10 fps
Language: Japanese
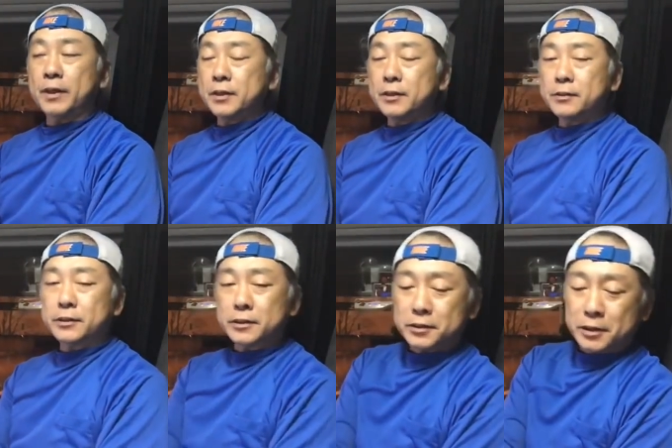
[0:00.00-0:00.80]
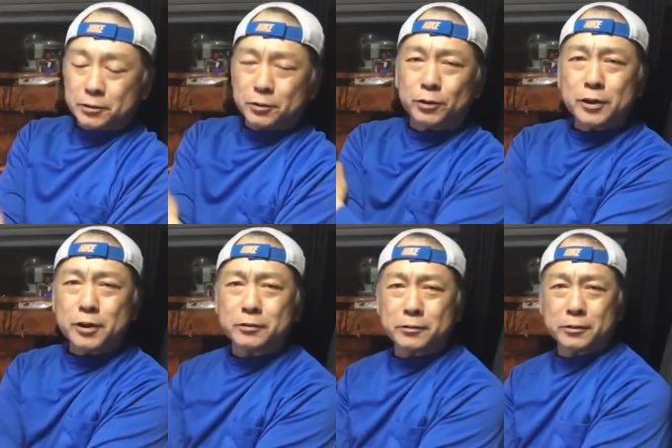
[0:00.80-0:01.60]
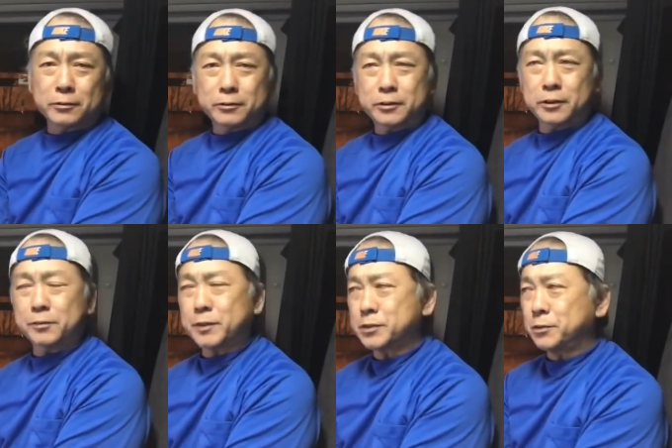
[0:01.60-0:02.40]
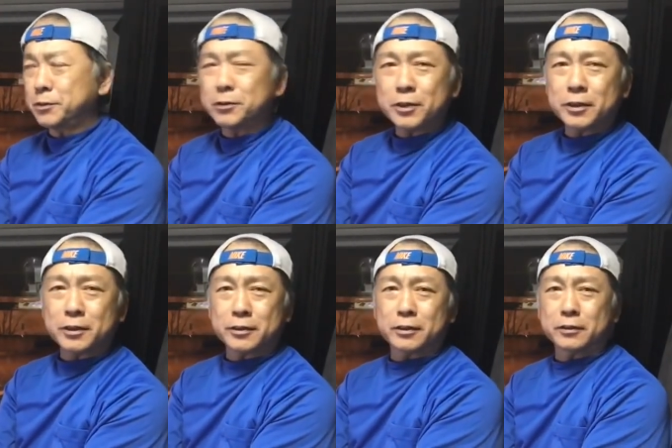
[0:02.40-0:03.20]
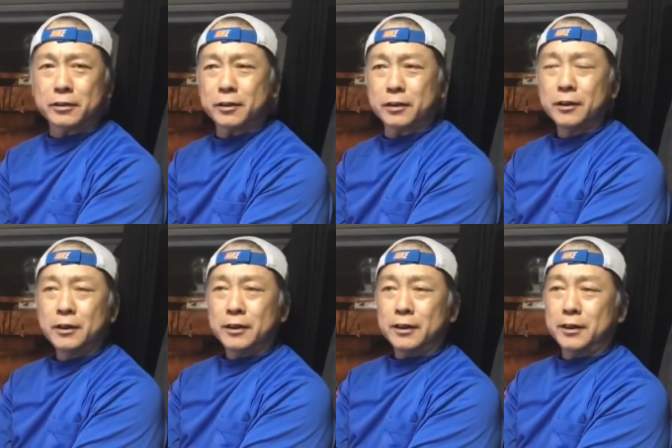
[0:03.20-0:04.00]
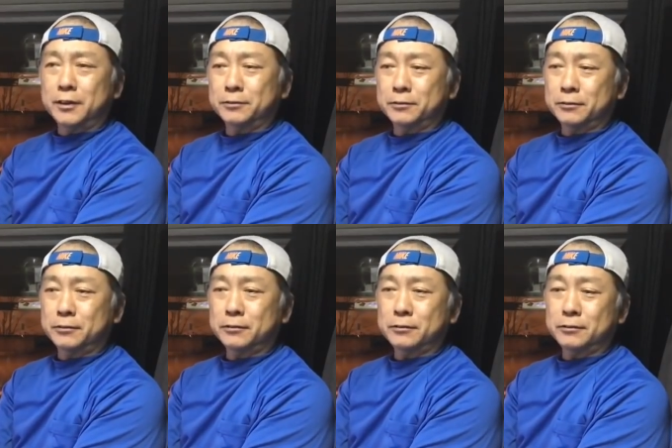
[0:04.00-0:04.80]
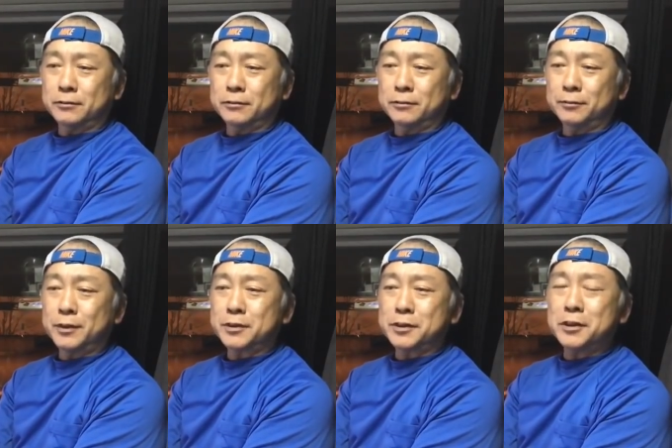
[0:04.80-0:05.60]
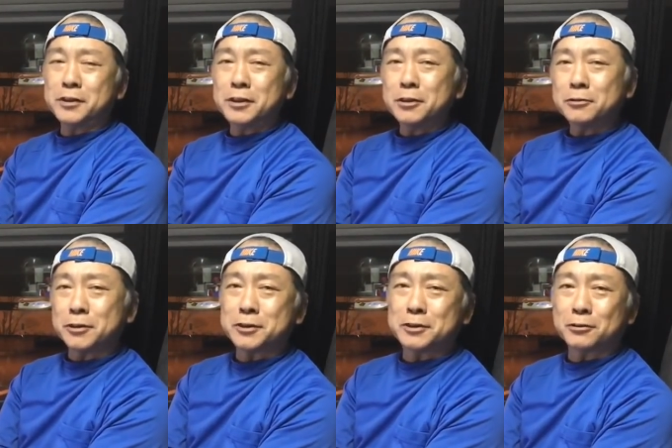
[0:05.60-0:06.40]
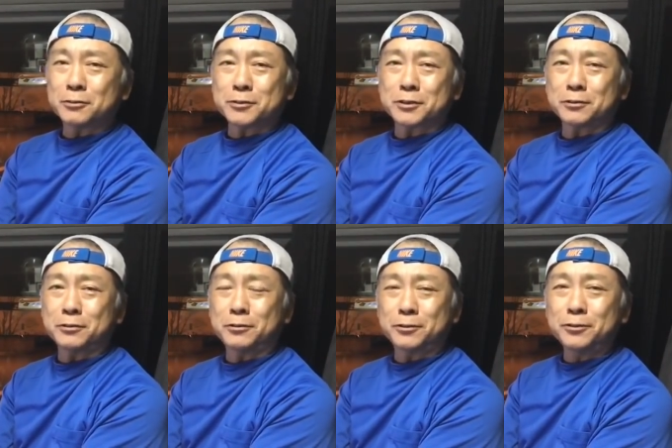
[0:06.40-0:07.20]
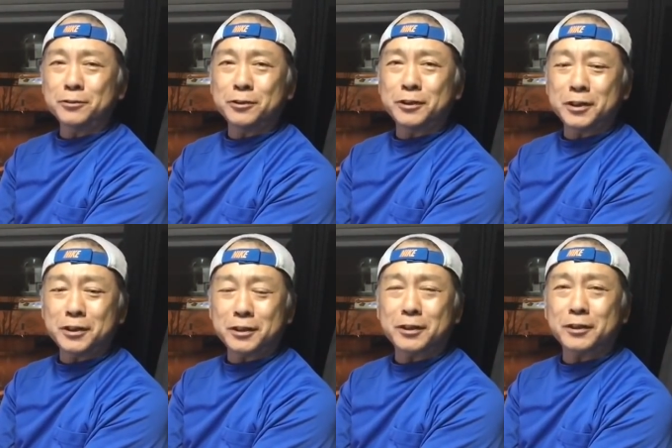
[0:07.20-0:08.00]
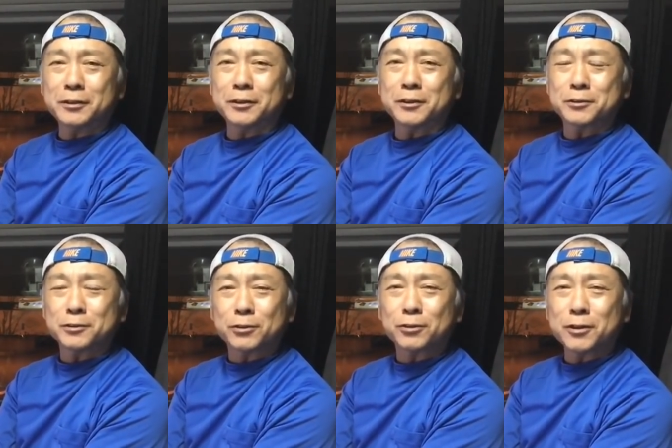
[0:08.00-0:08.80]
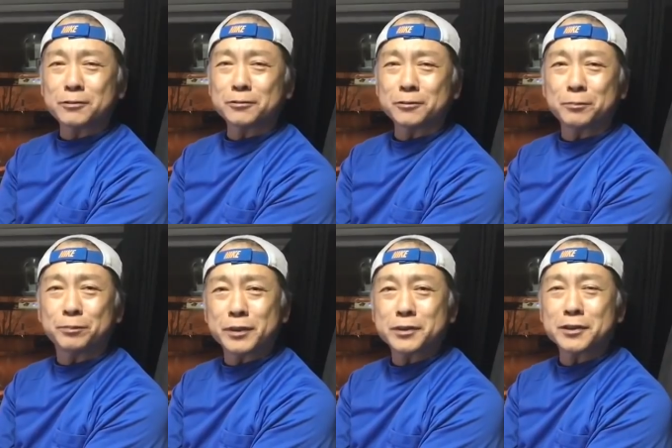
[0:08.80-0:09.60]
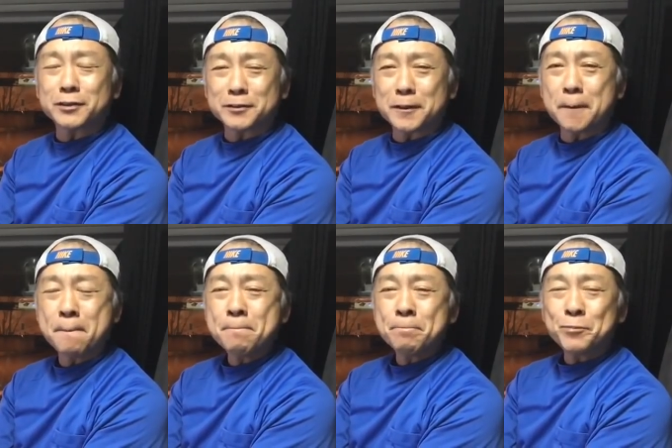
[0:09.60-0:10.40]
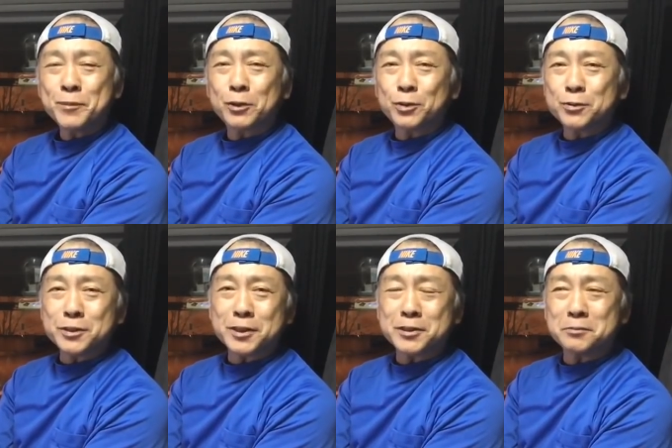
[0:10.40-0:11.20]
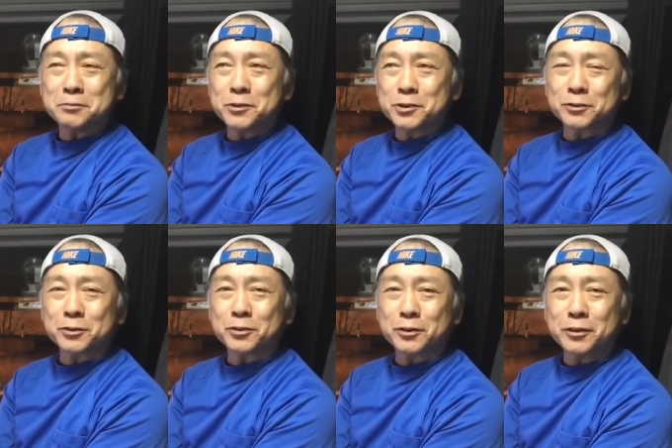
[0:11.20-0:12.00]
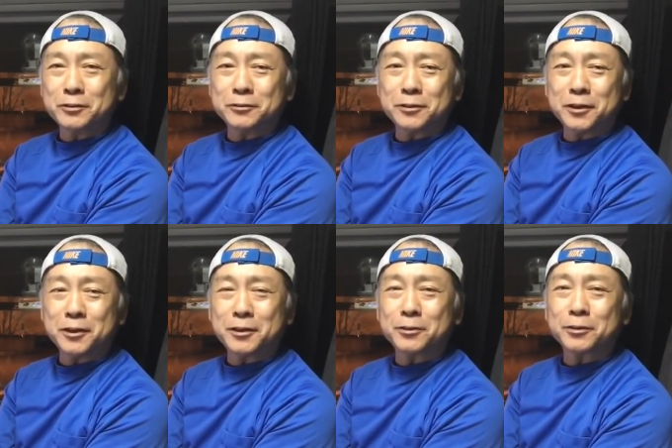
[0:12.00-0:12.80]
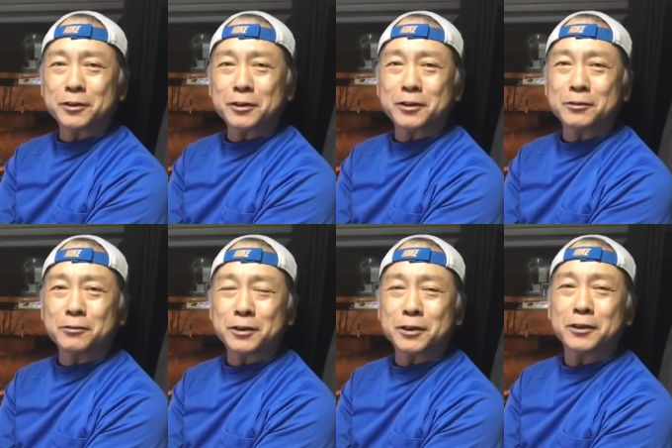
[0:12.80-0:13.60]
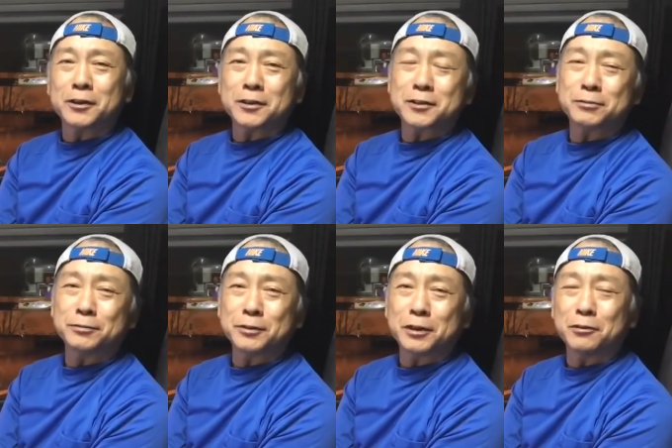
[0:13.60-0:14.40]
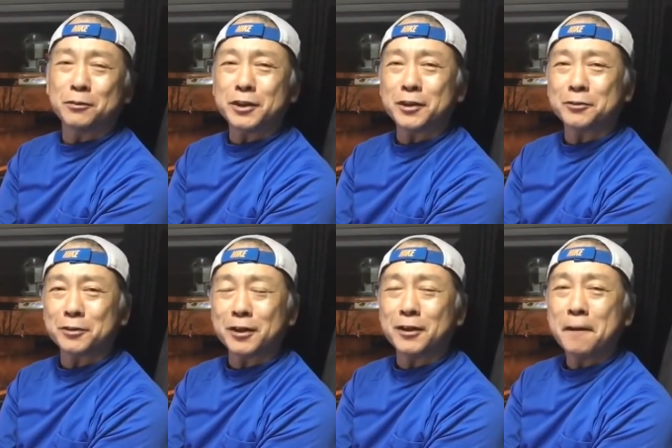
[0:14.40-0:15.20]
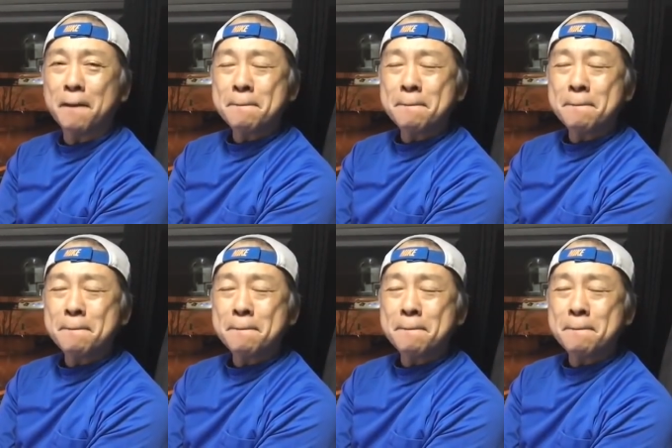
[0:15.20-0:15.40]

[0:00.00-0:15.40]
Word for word: えー、私ね、ちょっとトラックに乗ってて、まあ、長距離トラッカーなんで、あのー、まあ、知ってる人は知ってると思うんですけど、ほとんど家に帰んないでずっとトラック乗りっぱなしなんですね。で、撮る写真もそのトラックで行った時にこう綺麗な風景を見たりとか、